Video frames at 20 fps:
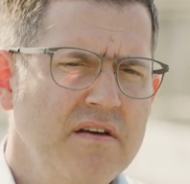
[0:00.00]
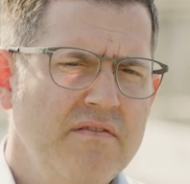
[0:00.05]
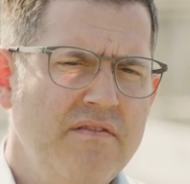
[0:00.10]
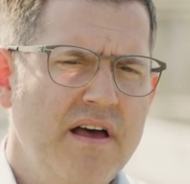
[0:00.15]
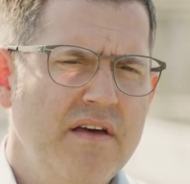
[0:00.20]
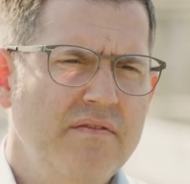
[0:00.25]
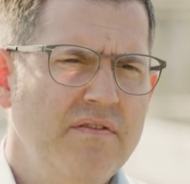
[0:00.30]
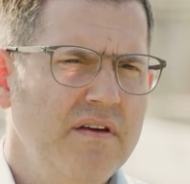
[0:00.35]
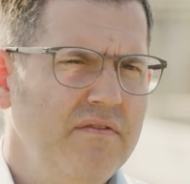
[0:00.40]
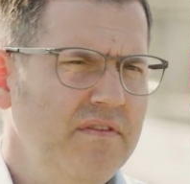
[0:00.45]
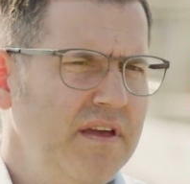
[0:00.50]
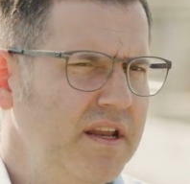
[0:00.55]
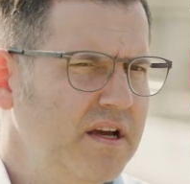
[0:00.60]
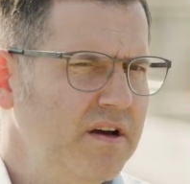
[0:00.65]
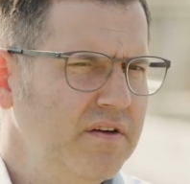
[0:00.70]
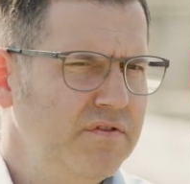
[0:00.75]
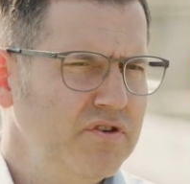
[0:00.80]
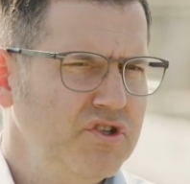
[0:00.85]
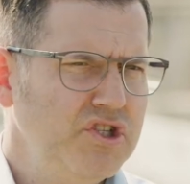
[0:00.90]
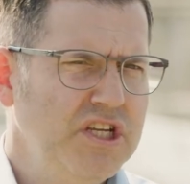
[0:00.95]
weil wir
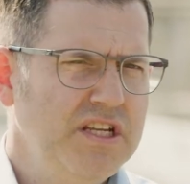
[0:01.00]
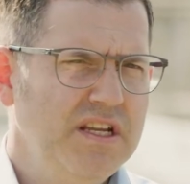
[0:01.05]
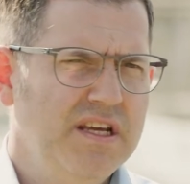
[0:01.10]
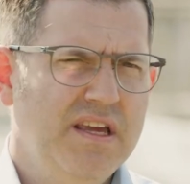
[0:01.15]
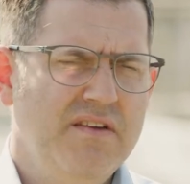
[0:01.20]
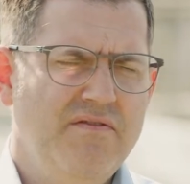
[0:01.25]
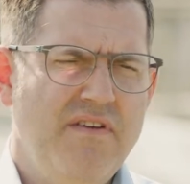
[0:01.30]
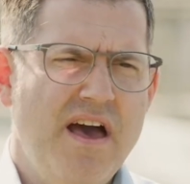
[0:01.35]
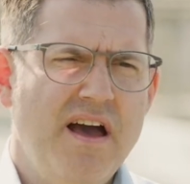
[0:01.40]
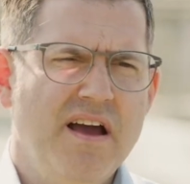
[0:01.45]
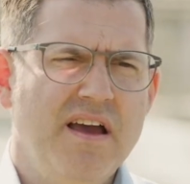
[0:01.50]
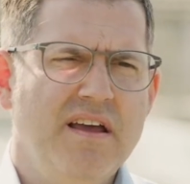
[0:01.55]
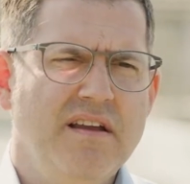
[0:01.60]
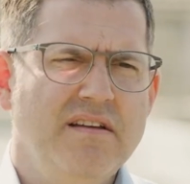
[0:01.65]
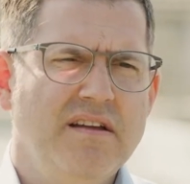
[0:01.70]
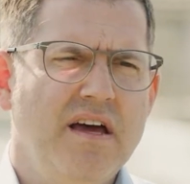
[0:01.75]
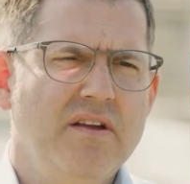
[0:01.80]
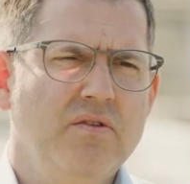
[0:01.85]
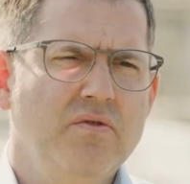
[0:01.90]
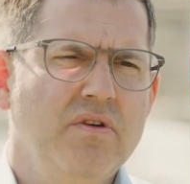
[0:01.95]
weniger verschiedene Gewerke
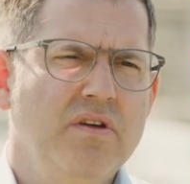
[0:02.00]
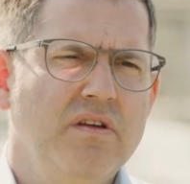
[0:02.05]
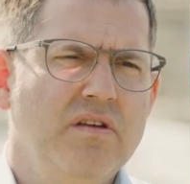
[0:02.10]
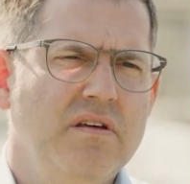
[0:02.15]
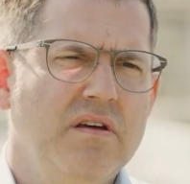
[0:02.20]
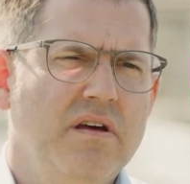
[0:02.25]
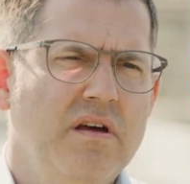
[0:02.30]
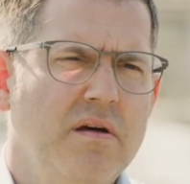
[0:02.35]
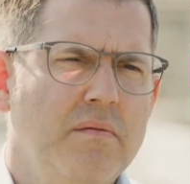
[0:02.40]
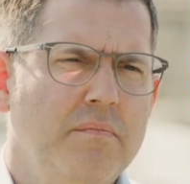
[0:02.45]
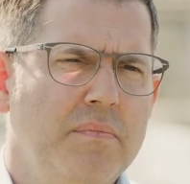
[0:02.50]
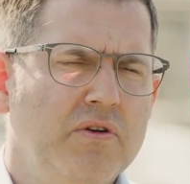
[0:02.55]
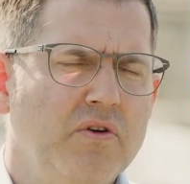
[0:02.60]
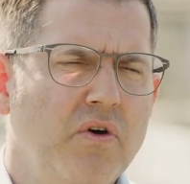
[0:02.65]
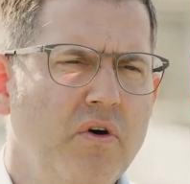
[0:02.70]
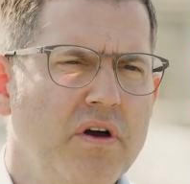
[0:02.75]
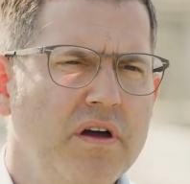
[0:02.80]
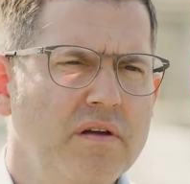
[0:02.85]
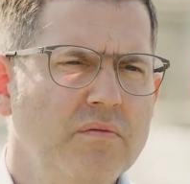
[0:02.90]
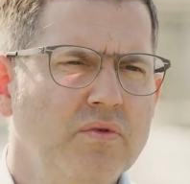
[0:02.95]
dadurch äh,
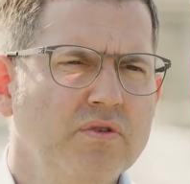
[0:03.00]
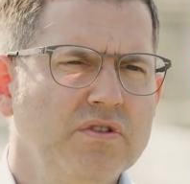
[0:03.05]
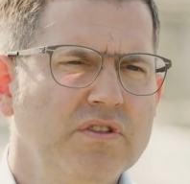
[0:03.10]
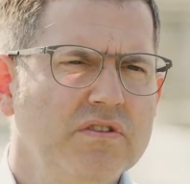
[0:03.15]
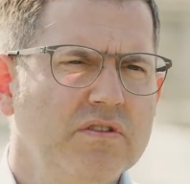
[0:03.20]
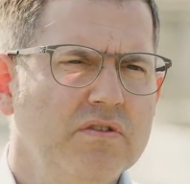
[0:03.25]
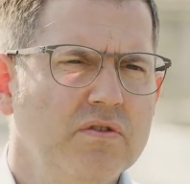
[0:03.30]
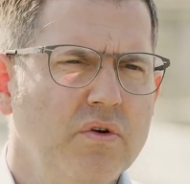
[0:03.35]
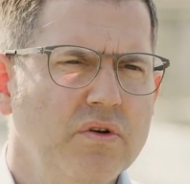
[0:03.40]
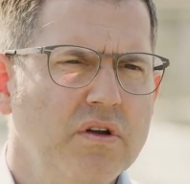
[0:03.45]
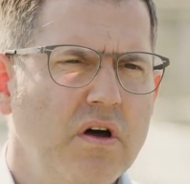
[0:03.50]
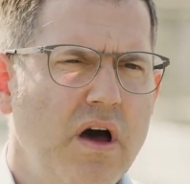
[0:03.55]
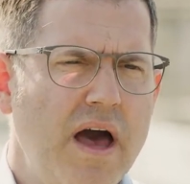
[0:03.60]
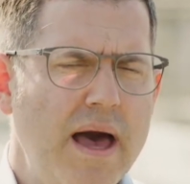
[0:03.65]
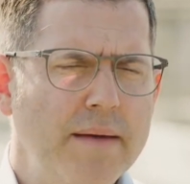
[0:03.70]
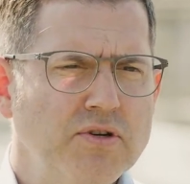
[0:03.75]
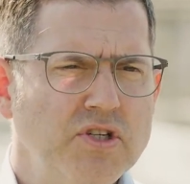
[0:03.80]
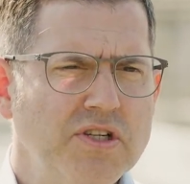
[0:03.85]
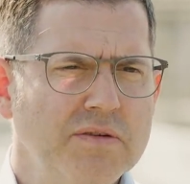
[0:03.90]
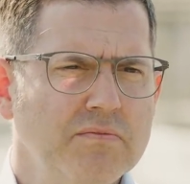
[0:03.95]
betreuen mussten oder auch
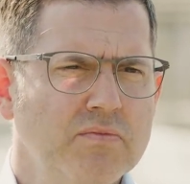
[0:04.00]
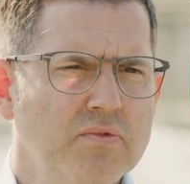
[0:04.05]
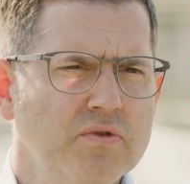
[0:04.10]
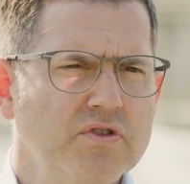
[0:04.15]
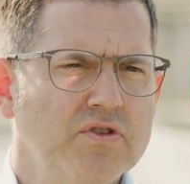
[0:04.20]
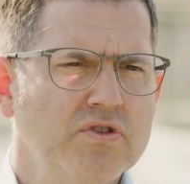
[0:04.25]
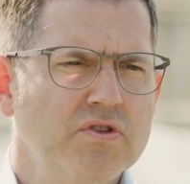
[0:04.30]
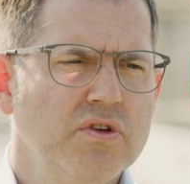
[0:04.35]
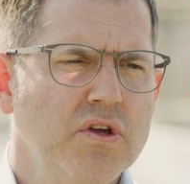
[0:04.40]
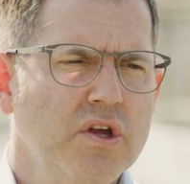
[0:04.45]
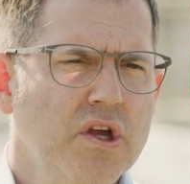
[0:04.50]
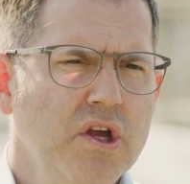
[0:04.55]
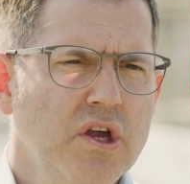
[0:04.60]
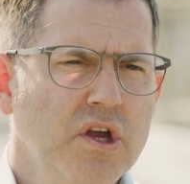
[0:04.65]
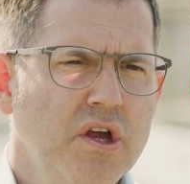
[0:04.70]
abstimmen mussten.